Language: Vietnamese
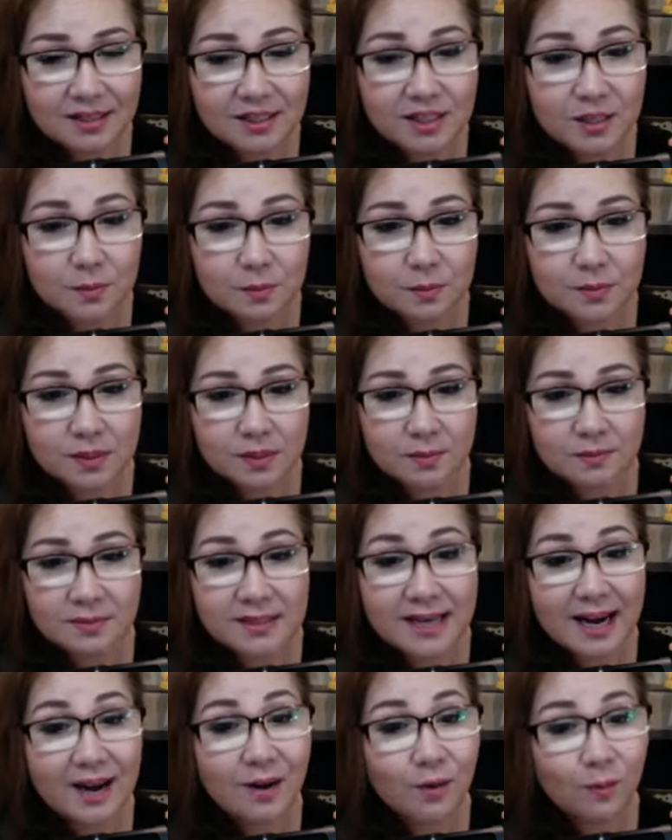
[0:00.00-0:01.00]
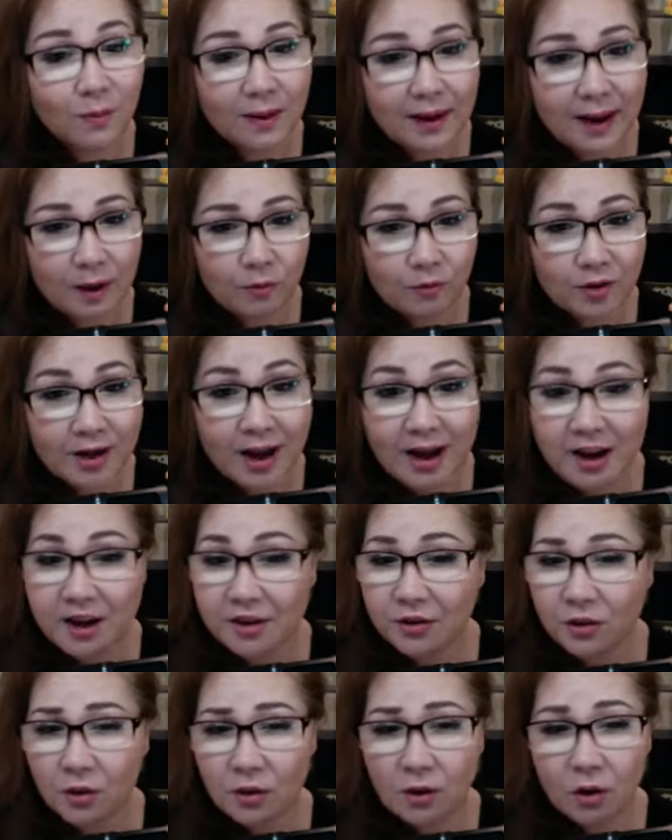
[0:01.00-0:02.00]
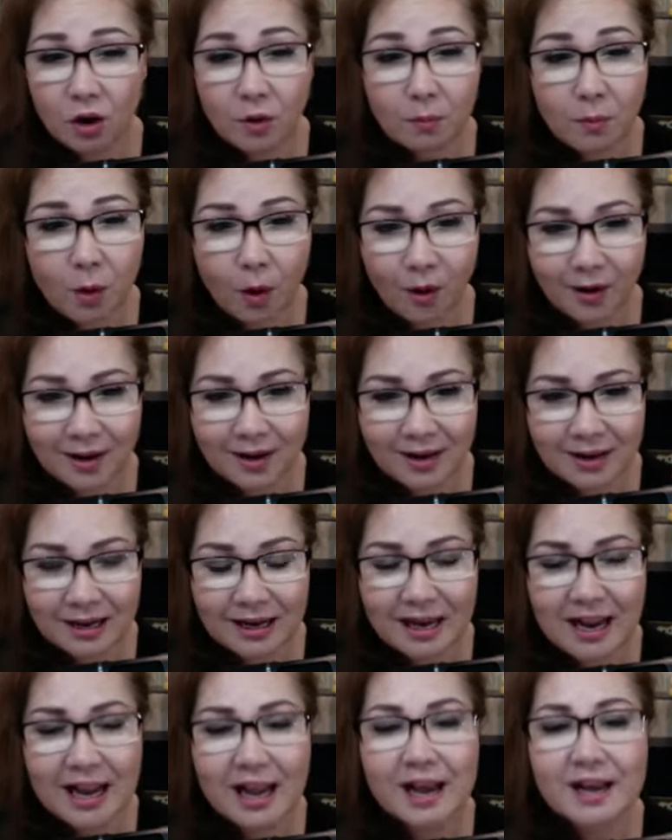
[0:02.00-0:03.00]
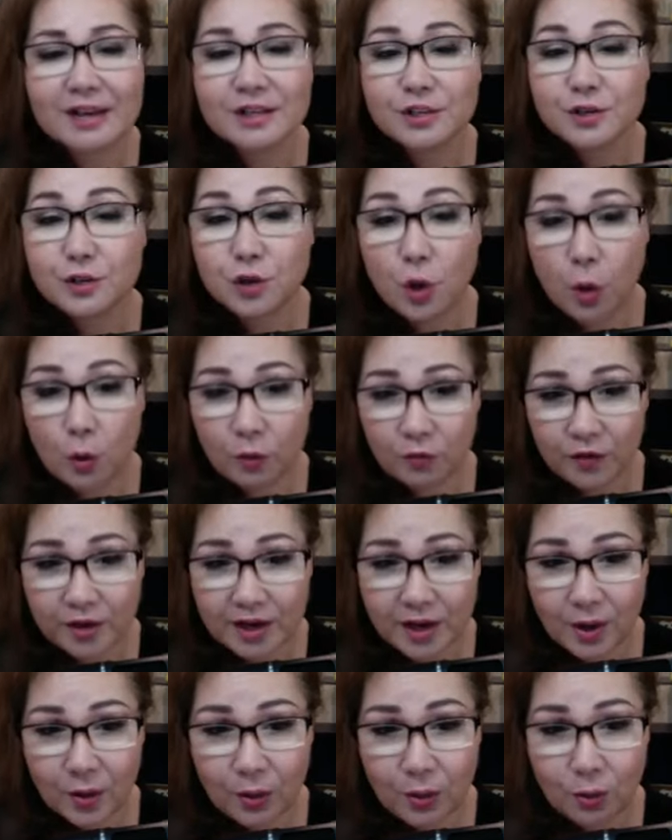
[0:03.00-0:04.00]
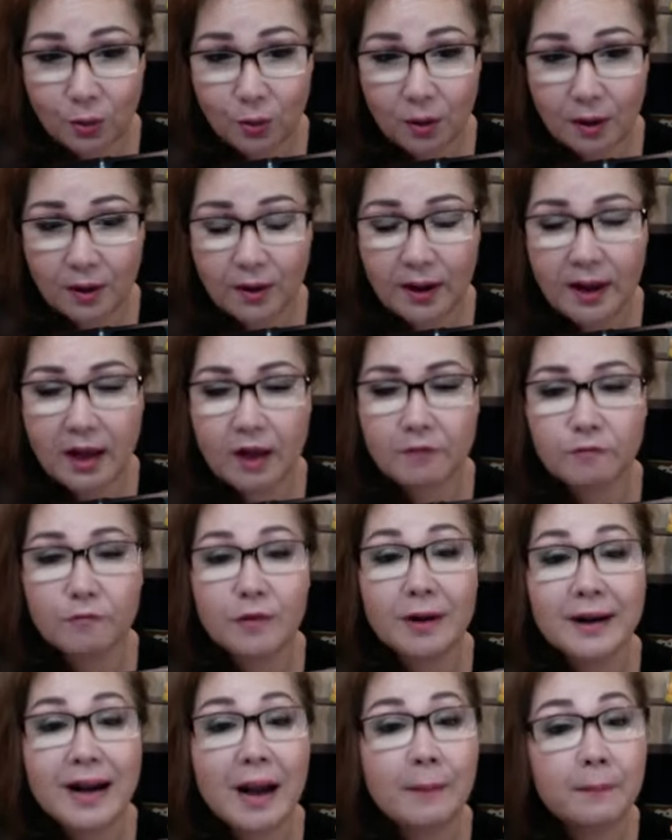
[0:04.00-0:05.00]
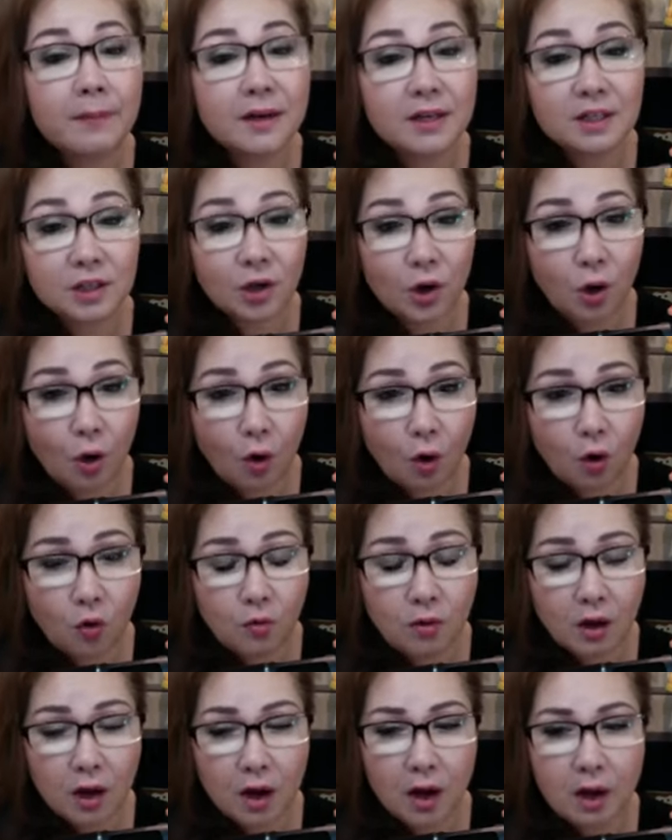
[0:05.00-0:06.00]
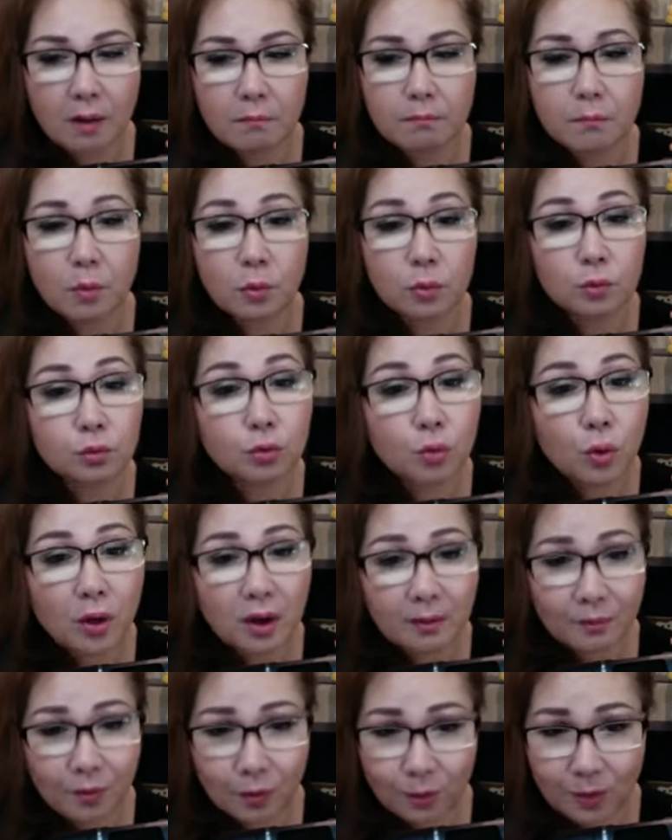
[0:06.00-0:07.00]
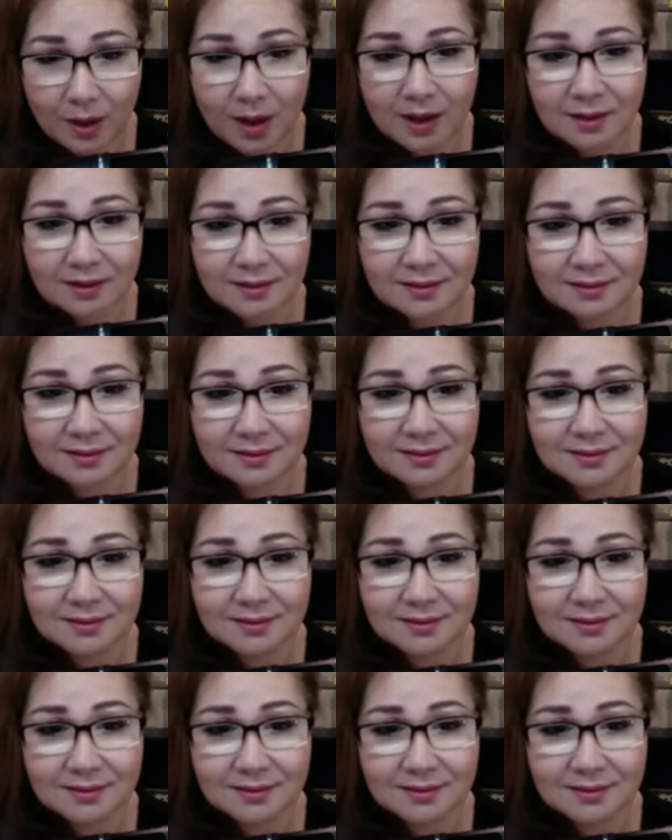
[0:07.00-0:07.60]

trồng trồng trắng hột gà, đánh cho nó nổi bọt lên, trộn với da ua và đắp lên cổ một tuần một lần.